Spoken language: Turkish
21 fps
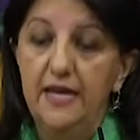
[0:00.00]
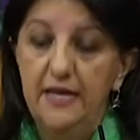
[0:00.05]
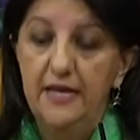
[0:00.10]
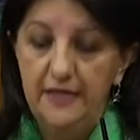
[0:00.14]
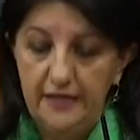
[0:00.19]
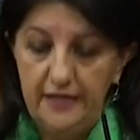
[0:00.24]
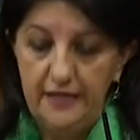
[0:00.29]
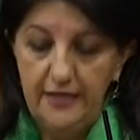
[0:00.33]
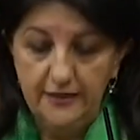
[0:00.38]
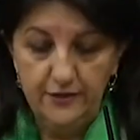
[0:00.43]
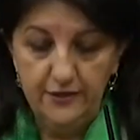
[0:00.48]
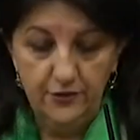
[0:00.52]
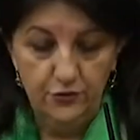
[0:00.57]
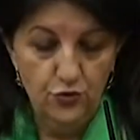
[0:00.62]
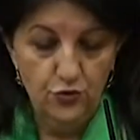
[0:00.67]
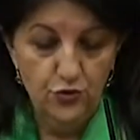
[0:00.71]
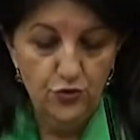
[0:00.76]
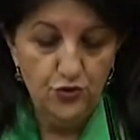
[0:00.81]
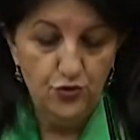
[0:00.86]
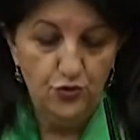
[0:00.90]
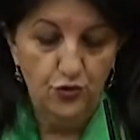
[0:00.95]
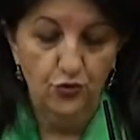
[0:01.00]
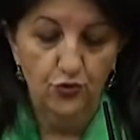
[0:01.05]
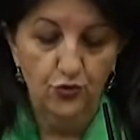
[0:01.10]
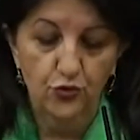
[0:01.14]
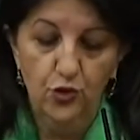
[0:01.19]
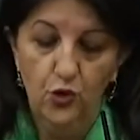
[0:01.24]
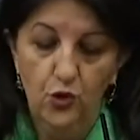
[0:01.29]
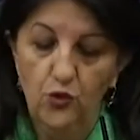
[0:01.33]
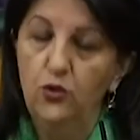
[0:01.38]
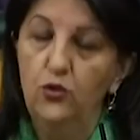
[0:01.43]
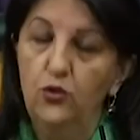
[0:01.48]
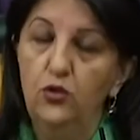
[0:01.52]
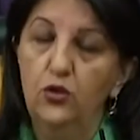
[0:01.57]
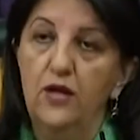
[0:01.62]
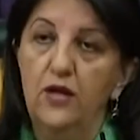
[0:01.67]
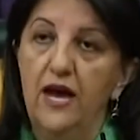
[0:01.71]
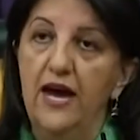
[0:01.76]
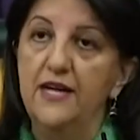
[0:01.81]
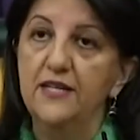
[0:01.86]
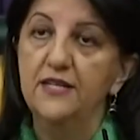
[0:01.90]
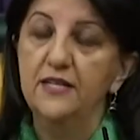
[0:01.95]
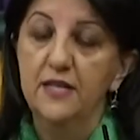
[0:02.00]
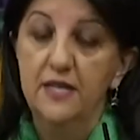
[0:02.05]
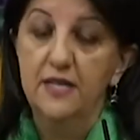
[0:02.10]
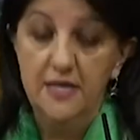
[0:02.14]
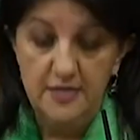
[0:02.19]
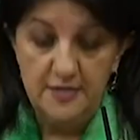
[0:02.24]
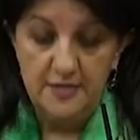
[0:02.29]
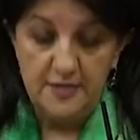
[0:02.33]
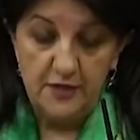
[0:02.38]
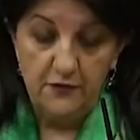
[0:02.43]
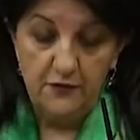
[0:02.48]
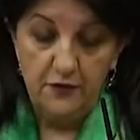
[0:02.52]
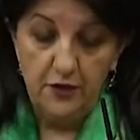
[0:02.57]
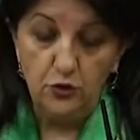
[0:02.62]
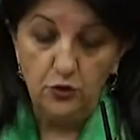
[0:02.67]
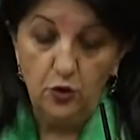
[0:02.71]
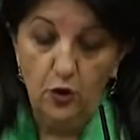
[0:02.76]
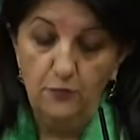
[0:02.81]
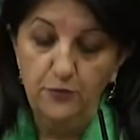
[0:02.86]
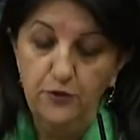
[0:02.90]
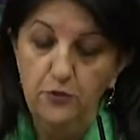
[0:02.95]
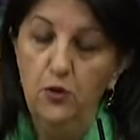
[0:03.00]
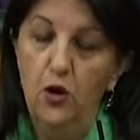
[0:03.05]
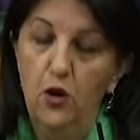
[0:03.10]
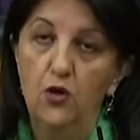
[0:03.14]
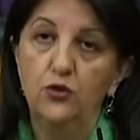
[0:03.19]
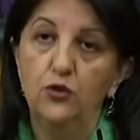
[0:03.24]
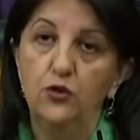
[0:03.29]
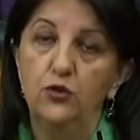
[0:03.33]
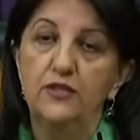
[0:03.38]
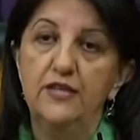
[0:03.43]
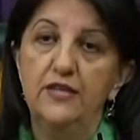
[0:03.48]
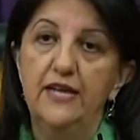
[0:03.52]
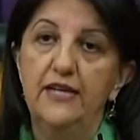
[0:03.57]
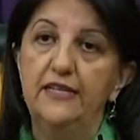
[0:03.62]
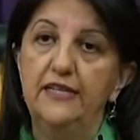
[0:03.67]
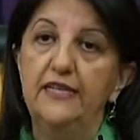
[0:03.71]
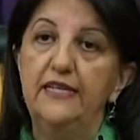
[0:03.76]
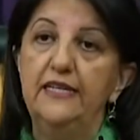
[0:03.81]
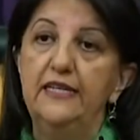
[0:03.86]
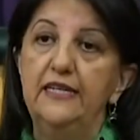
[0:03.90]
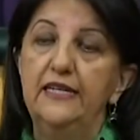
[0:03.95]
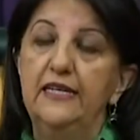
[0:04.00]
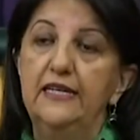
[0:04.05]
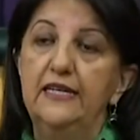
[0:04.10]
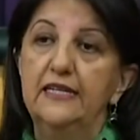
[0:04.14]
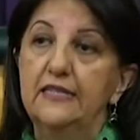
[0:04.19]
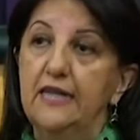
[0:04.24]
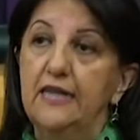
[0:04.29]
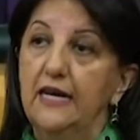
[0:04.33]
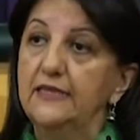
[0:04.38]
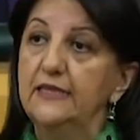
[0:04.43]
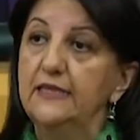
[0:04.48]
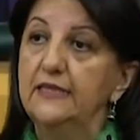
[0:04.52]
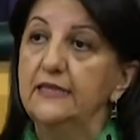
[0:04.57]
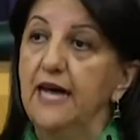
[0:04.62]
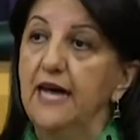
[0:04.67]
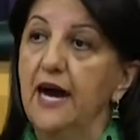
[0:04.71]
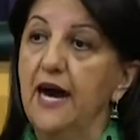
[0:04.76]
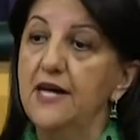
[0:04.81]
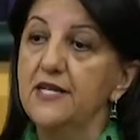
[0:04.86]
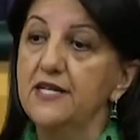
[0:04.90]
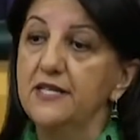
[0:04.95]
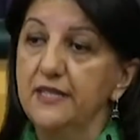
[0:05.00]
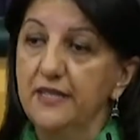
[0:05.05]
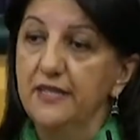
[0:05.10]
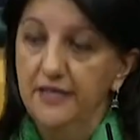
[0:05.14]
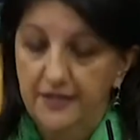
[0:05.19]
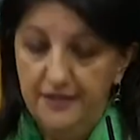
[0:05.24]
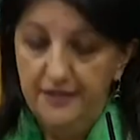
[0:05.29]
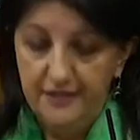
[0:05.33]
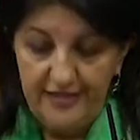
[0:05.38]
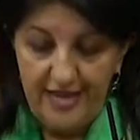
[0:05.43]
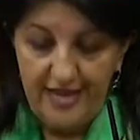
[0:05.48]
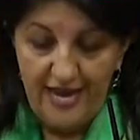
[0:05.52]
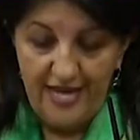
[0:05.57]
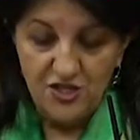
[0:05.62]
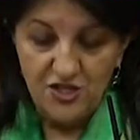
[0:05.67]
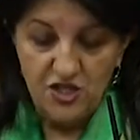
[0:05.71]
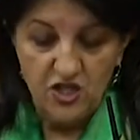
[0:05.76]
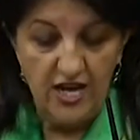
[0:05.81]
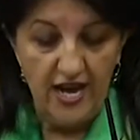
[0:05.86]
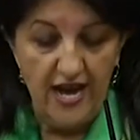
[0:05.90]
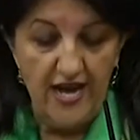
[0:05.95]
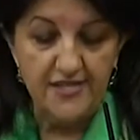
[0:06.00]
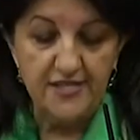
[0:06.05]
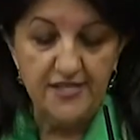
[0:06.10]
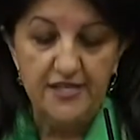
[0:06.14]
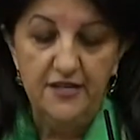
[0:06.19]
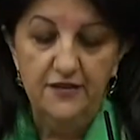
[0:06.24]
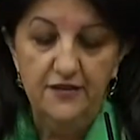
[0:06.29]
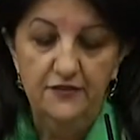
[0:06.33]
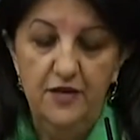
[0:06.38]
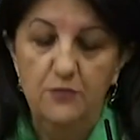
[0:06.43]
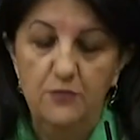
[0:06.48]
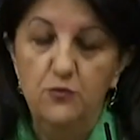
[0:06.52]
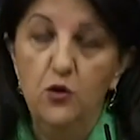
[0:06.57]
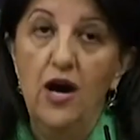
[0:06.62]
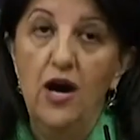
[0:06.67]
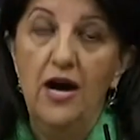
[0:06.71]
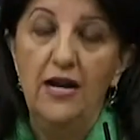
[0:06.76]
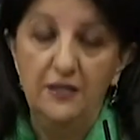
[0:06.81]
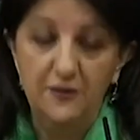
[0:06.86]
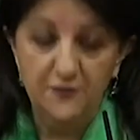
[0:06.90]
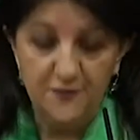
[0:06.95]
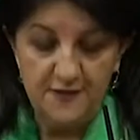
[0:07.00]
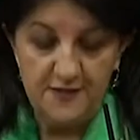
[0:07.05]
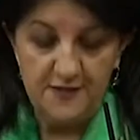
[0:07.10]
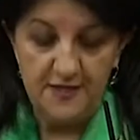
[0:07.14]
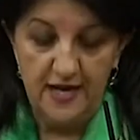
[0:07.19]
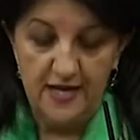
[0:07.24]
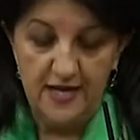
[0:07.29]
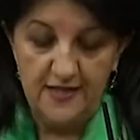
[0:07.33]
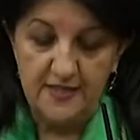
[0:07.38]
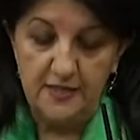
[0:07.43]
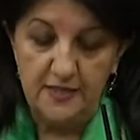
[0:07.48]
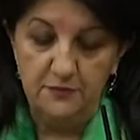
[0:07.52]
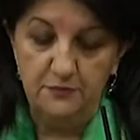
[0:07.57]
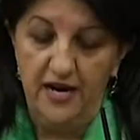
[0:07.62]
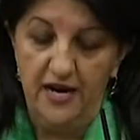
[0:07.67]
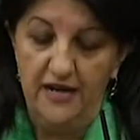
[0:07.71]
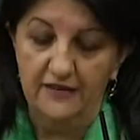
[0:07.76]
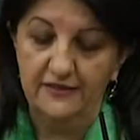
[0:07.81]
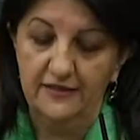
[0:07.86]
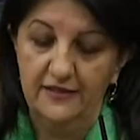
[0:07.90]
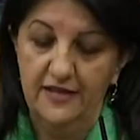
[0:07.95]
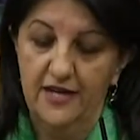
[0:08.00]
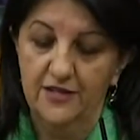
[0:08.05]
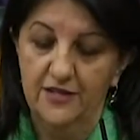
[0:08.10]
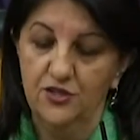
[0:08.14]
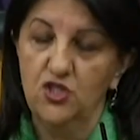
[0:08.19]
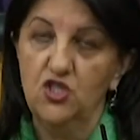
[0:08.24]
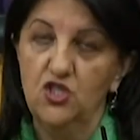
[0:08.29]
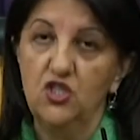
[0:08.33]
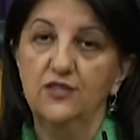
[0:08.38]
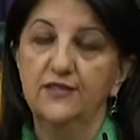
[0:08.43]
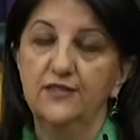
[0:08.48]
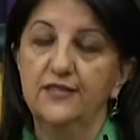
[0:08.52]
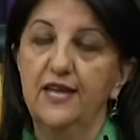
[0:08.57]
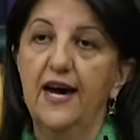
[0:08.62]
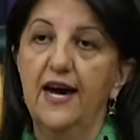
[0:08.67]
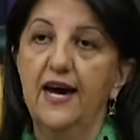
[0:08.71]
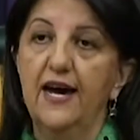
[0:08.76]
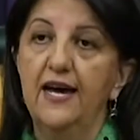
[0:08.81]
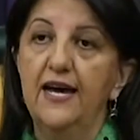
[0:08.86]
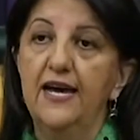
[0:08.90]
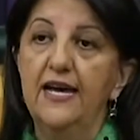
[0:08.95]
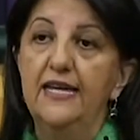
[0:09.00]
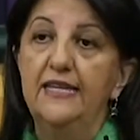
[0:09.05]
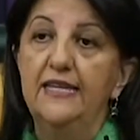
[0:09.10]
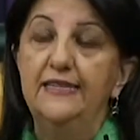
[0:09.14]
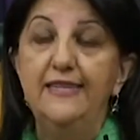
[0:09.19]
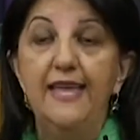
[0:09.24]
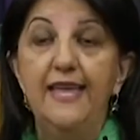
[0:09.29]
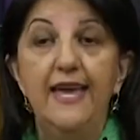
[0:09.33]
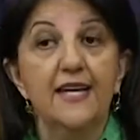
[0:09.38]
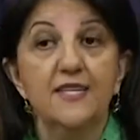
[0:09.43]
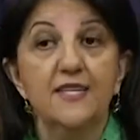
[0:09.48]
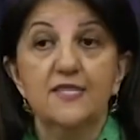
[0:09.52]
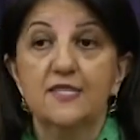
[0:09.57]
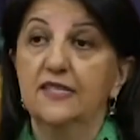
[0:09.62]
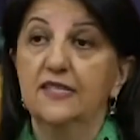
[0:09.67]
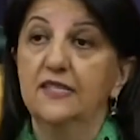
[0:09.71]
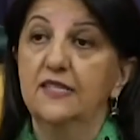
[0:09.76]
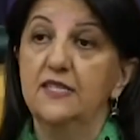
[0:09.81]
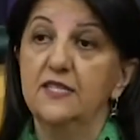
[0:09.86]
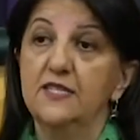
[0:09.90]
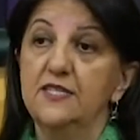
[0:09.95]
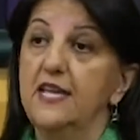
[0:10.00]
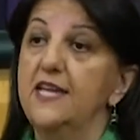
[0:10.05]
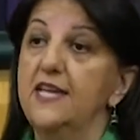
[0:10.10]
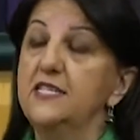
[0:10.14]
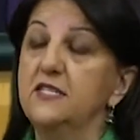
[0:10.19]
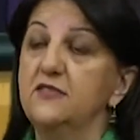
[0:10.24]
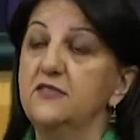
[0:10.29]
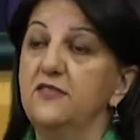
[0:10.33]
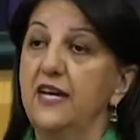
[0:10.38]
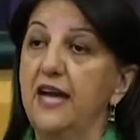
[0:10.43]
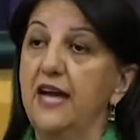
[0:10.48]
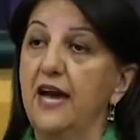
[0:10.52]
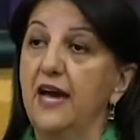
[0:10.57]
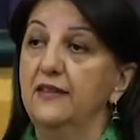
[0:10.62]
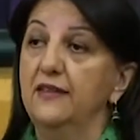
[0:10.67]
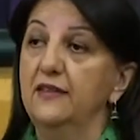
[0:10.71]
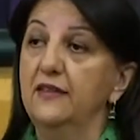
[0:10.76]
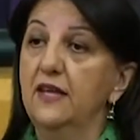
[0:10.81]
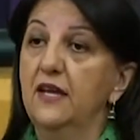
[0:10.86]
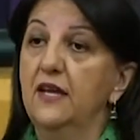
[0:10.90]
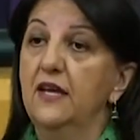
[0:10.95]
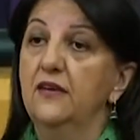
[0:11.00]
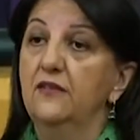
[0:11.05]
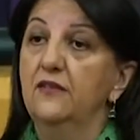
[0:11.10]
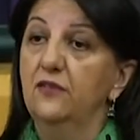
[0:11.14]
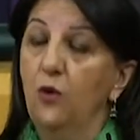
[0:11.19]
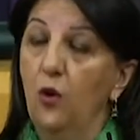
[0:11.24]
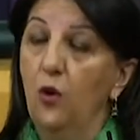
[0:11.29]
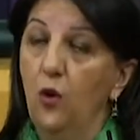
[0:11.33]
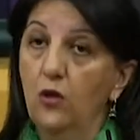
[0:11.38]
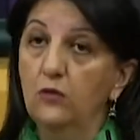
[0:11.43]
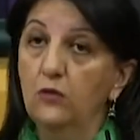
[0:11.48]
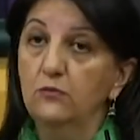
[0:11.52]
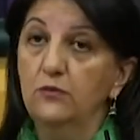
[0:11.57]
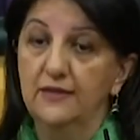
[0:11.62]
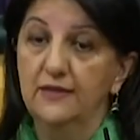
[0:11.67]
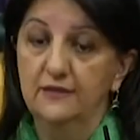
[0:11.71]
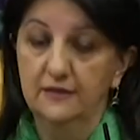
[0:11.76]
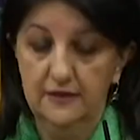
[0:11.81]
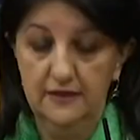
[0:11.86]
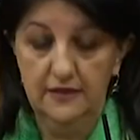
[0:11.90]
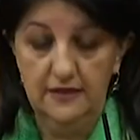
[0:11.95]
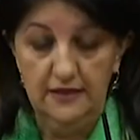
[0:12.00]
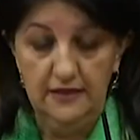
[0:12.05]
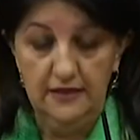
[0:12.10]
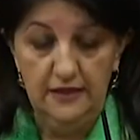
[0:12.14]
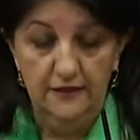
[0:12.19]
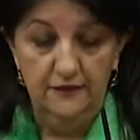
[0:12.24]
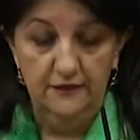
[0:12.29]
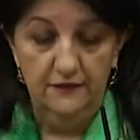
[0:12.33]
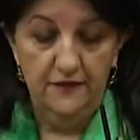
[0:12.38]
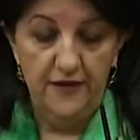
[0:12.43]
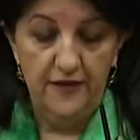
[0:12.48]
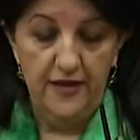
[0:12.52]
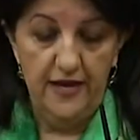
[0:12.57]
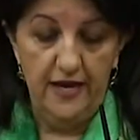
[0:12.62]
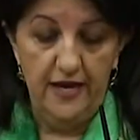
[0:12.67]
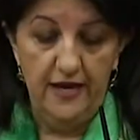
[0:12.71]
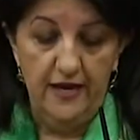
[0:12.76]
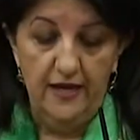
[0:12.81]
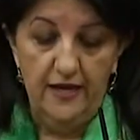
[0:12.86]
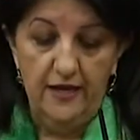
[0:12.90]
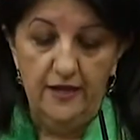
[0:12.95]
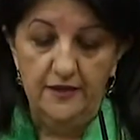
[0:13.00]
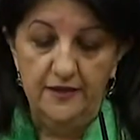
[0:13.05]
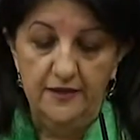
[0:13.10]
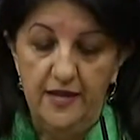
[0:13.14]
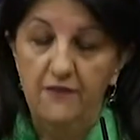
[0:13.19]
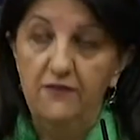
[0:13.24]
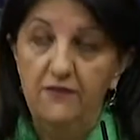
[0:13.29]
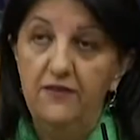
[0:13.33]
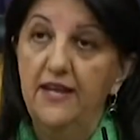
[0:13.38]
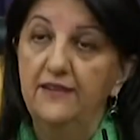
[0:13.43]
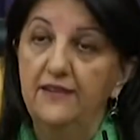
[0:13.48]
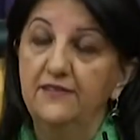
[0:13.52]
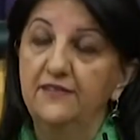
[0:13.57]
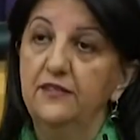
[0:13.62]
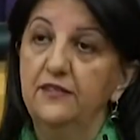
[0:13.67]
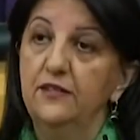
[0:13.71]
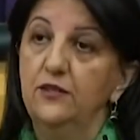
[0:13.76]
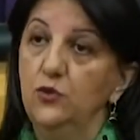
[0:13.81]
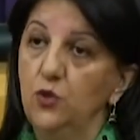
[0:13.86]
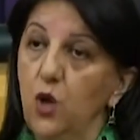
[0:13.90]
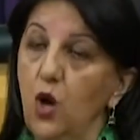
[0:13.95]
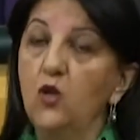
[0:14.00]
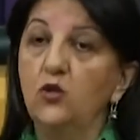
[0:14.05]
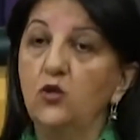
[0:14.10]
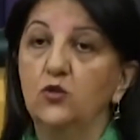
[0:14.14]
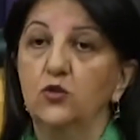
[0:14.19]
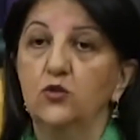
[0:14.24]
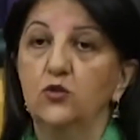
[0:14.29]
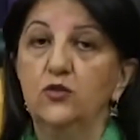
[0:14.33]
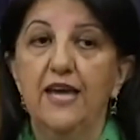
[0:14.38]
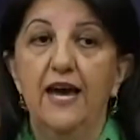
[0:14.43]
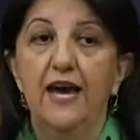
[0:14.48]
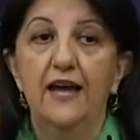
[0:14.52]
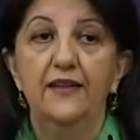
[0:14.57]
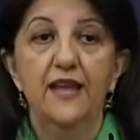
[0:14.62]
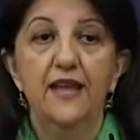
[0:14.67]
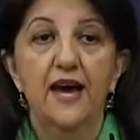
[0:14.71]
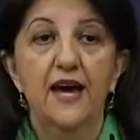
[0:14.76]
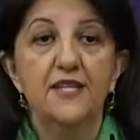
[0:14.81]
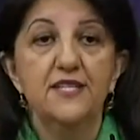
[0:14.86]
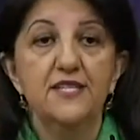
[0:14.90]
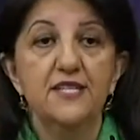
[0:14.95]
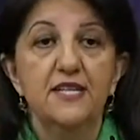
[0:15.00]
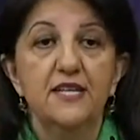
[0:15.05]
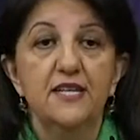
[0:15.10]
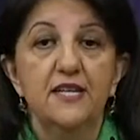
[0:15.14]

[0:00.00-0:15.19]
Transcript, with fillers: ilk üç gün gönüllüler, sivil toplum örgütleri, kadınlar, gençler ve muhalif siyasi partiler dışında ne yazık ki ses veren olmadı ve devlet yoktu diyenler